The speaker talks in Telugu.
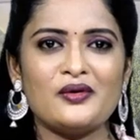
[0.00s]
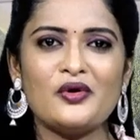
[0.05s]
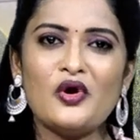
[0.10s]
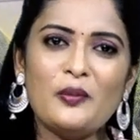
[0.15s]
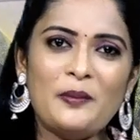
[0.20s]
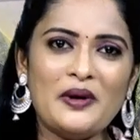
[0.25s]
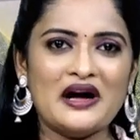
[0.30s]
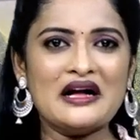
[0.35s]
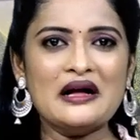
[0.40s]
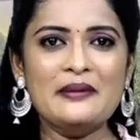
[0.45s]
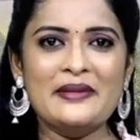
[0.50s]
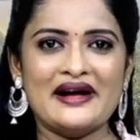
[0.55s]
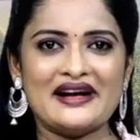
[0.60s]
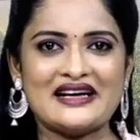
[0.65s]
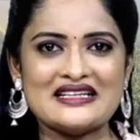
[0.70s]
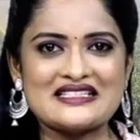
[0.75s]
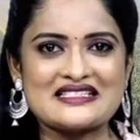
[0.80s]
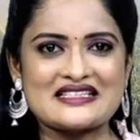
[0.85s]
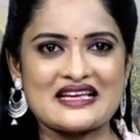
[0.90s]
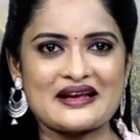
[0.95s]
ఓ పక్క
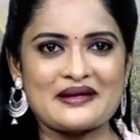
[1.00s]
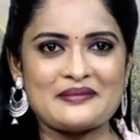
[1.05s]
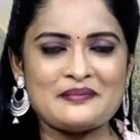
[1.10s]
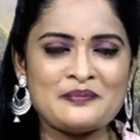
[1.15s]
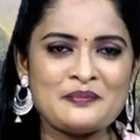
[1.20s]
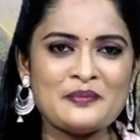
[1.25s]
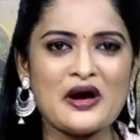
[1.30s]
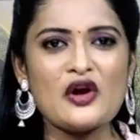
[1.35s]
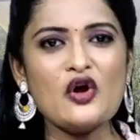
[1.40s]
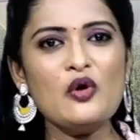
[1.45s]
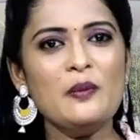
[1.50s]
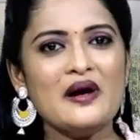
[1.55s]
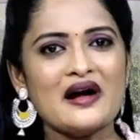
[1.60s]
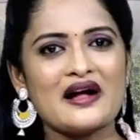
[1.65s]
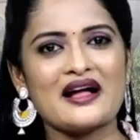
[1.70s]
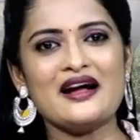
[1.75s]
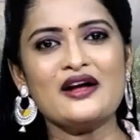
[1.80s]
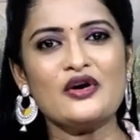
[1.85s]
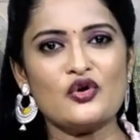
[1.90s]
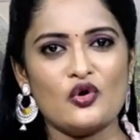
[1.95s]
మెగాస్టార్ మరో
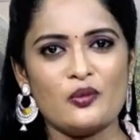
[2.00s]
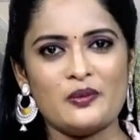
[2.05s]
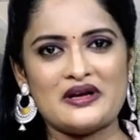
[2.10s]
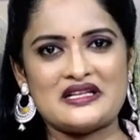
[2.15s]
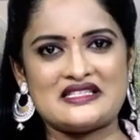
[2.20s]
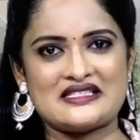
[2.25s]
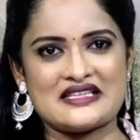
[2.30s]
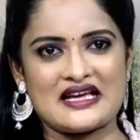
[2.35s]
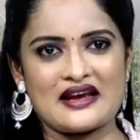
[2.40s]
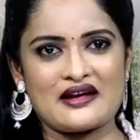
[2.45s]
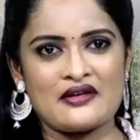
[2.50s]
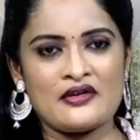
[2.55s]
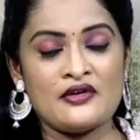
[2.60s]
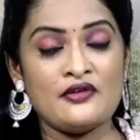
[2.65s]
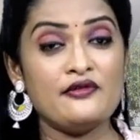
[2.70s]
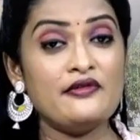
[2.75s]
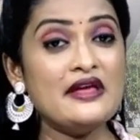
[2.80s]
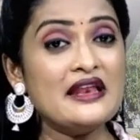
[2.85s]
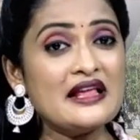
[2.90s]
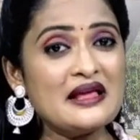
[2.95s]
పక్క గ్లోబల్ స్టార్
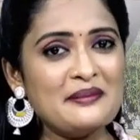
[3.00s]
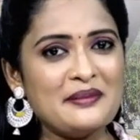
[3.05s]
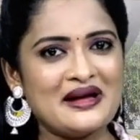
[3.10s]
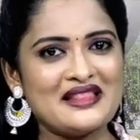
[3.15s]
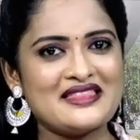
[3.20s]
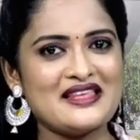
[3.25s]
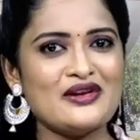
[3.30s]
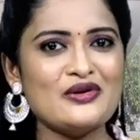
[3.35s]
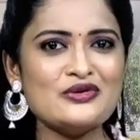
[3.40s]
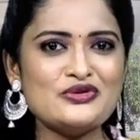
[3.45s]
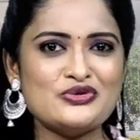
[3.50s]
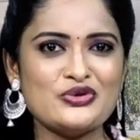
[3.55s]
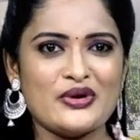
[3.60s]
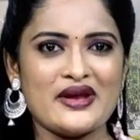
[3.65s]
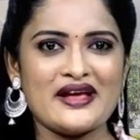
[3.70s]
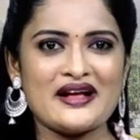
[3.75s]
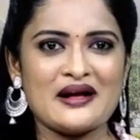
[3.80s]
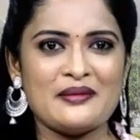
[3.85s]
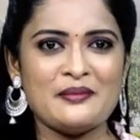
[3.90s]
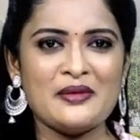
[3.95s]
వీరికి మధ్యలో
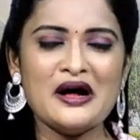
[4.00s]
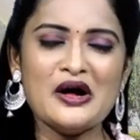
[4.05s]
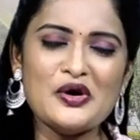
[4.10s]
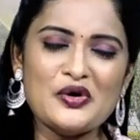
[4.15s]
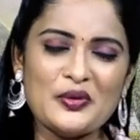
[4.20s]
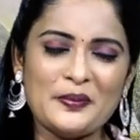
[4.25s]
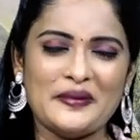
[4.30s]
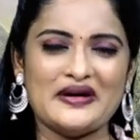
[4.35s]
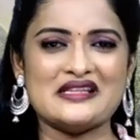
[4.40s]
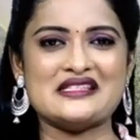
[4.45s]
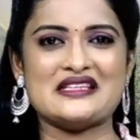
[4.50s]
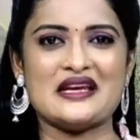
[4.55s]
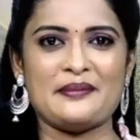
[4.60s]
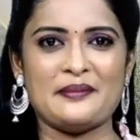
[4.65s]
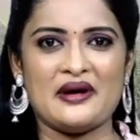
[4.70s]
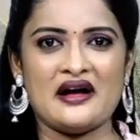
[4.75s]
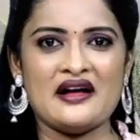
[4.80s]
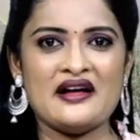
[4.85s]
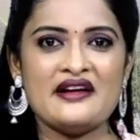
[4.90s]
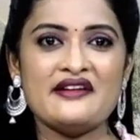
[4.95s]
సురేఖమ్మ
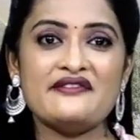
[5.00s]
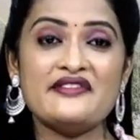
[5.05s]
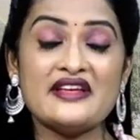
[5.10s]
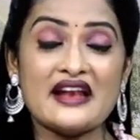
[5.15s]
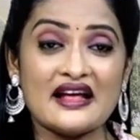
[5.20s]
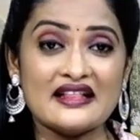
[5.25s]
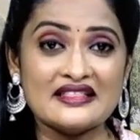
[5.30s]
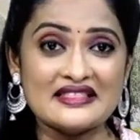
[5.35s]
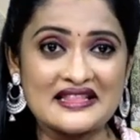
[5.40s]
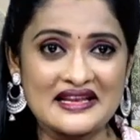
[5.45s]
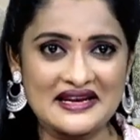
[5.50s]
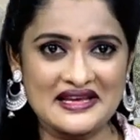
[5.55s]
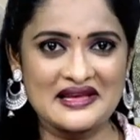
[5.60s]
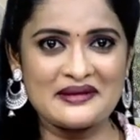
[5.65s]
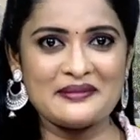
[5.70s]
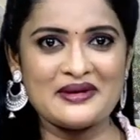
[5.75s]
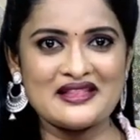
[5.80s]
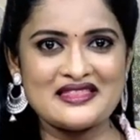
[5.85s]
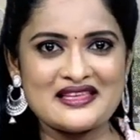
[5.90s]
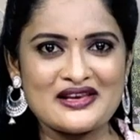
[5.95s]
ఉపాసనమ్మ
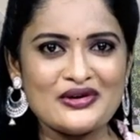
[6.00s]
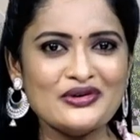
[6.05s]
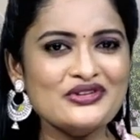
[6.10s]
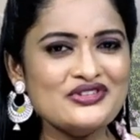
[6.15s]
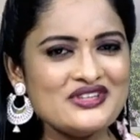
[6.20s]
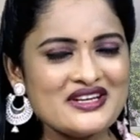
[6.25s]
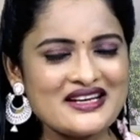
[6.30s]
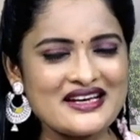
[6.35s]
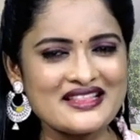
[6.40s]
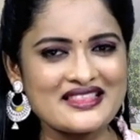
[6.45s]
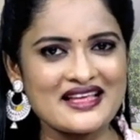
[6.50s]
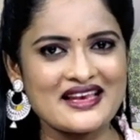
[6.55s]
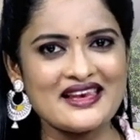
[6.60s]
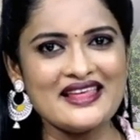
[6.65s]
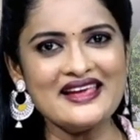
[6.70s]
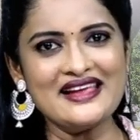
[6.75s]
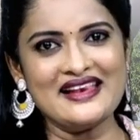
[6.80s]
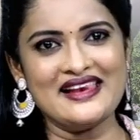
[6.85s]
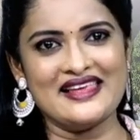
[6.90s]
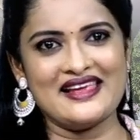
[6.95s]
వీరందరికీ మధ్యలో చిట్టి
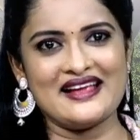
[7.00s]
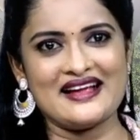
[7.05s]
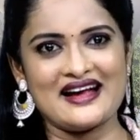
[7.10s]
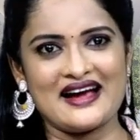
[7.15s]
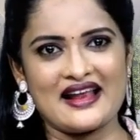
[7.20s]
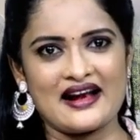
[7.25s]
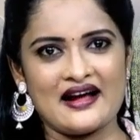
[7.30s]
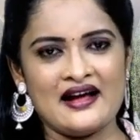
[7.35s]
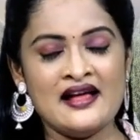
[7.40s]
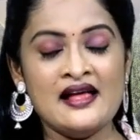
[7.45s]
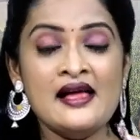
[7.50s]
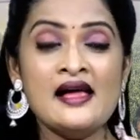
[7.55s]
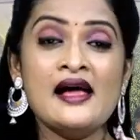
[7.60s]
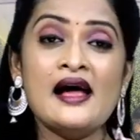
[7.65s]
తల్లి క్లీంకార